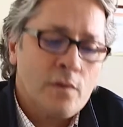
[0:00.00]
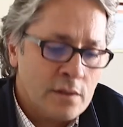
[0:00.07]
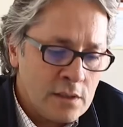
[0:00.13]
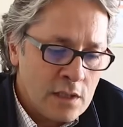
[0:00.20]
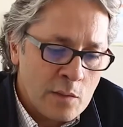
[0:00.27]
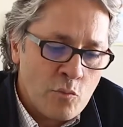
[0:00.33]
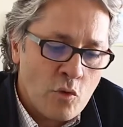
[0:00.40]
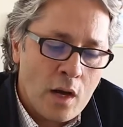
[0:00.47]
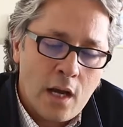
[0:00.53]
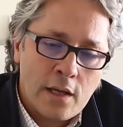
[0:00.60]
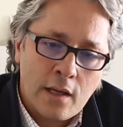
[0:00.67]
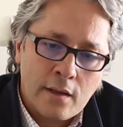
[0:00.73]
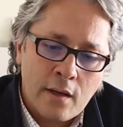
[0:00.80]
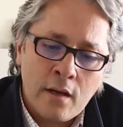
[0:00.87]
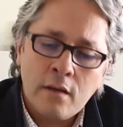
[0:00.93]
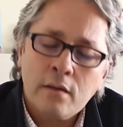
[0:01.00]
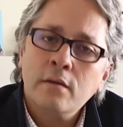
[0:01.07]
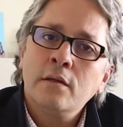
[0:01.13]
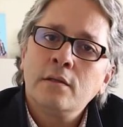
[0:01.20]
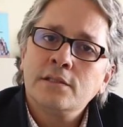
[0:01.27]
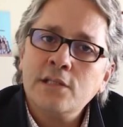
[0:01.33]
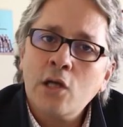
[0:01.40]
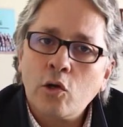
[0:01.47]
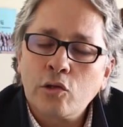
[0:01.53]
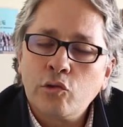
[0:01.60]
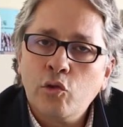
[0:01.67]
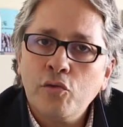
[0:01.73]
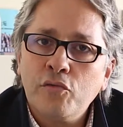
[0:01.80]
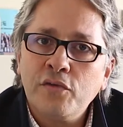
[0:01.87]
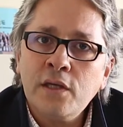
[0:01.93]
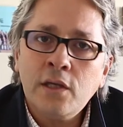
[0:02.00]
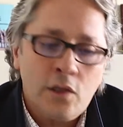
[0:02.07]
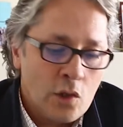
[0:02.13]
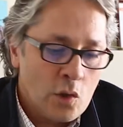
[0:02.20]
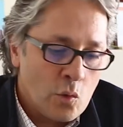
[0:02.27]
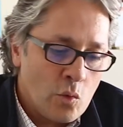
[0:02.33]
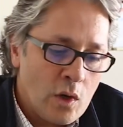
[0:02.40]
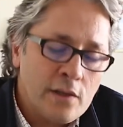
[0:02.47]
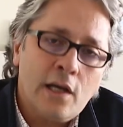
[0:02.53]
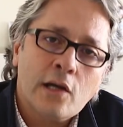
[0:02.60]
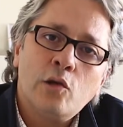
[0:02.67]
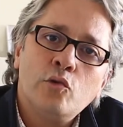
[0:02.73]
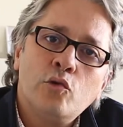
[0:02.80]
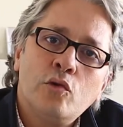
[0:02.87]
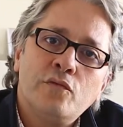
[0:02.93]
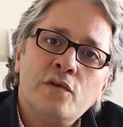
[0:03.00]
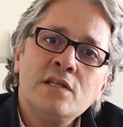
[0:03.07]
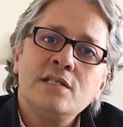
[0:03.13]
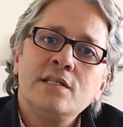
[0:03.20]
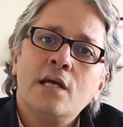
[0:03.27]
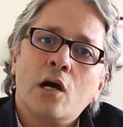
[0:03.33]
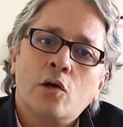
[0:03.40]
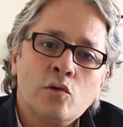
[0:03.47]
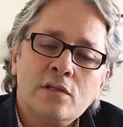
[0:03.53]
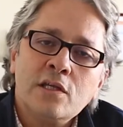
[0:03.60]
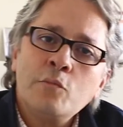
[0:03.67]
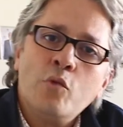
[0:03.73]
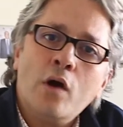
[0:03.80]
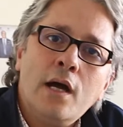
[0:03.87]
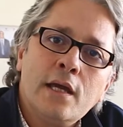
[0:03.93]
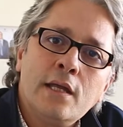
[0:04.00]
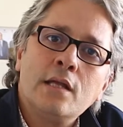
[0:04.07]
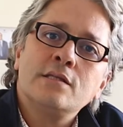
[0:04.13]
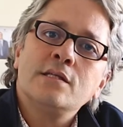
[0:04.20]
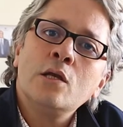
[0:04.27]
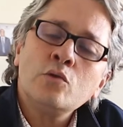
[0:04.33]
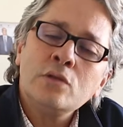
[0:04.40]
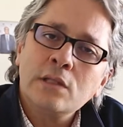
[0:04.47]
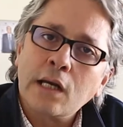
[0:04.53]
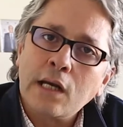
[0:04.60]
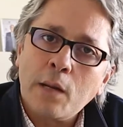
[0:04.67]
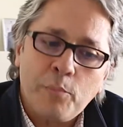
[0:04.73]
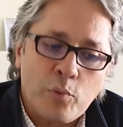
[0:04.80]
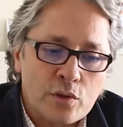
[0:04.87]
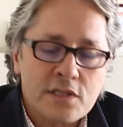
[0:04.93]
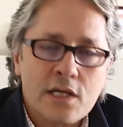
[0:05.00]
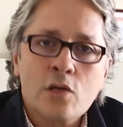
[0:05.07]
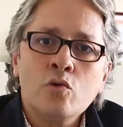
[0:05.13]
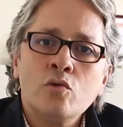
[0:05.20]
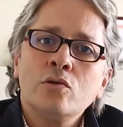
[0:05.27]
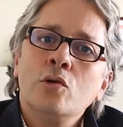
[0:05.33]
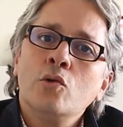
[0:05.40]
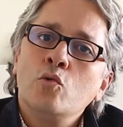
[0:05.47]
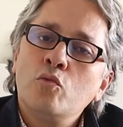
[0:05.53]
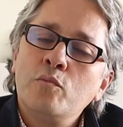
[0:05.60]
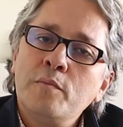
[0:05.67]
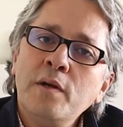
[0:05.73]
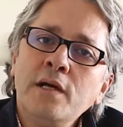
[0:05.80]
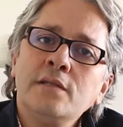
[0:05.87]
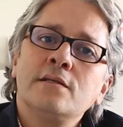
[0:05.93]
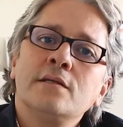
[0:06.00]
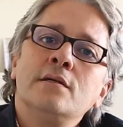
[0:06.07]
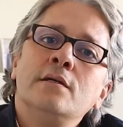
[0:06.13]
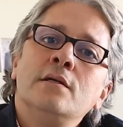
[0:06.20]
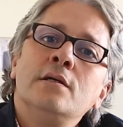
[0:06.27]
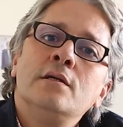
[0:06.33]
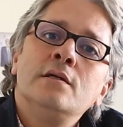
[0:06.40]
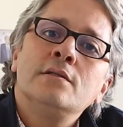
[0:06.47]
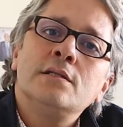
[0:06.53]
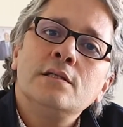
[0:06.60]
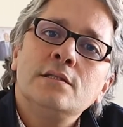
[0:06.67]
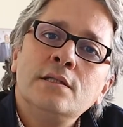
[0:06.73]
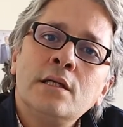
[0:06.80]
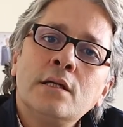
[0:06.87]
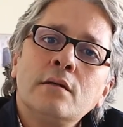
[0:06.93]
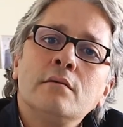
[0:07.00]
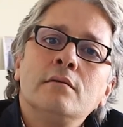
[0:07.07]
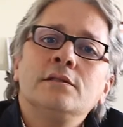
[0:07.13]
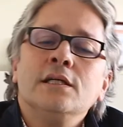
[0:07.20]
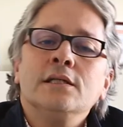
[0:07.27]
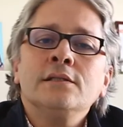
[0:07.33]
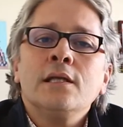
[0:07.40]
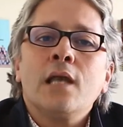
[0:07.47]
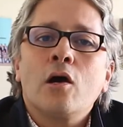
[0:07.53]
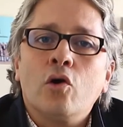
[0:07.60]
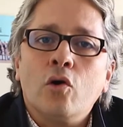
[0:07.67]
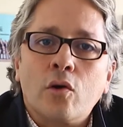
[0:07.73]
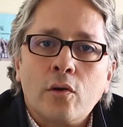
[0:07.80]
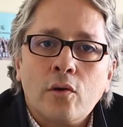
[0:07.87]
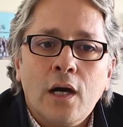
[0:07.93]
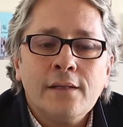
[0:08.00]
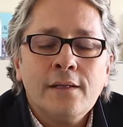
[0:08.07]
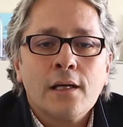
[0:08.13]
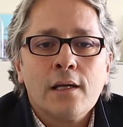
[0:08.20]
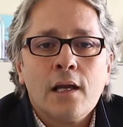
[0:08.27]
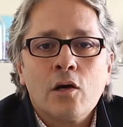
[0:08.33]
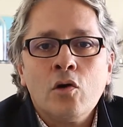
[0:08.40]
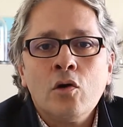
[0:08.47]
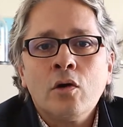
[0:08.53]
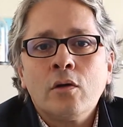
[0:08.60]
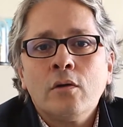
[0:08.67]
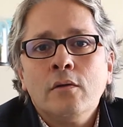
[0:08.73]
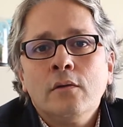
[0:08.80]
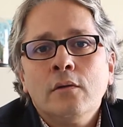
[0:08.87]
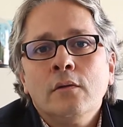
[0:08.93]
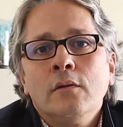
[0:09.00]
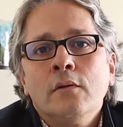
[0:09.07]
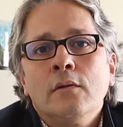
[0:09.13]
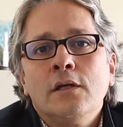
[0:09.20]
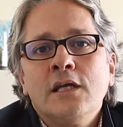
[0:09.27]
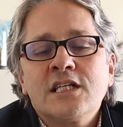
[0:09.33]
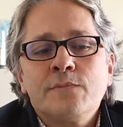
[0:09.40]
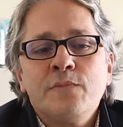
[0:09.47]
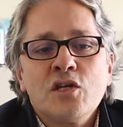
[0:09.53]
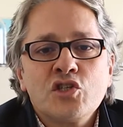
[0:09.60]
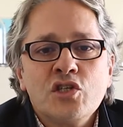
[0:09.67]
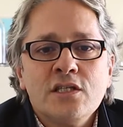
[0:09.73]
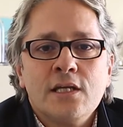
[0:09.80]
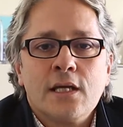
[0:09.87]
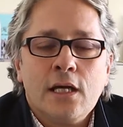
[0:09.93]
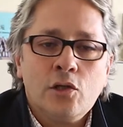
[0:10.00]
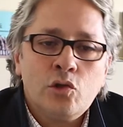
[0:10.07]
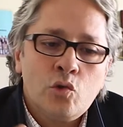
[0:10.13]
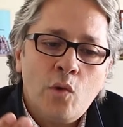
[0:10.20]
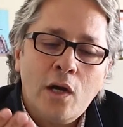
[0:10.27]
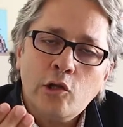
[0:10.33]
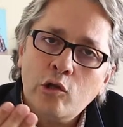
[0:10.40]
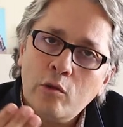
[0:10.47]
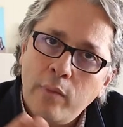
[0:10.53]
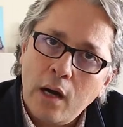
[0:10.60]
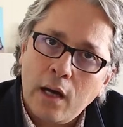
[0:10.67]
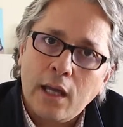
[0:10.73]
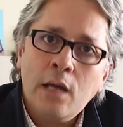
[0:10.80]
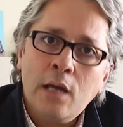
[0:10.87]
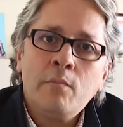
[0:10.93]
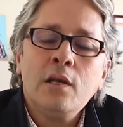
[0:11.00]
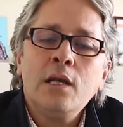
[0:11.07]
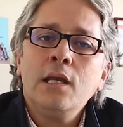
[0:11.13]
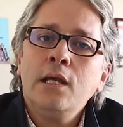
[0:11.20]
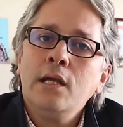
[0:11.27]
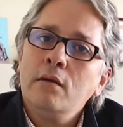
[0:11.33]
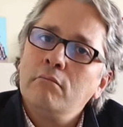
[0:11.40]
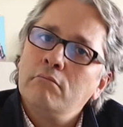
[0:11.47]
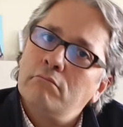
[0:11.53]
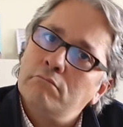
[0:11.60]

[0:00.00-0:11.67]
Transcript: تيدير المعاينه تياخذ دوفي وهذاك لو دوفي تياخذو تيدير المعاينه ديالو تيدير الرابور ديالو ومن بعد تيدير تيعطي لاكور هذاك لاكور ليكسبير تيدير عنده واحد الباغيم اللي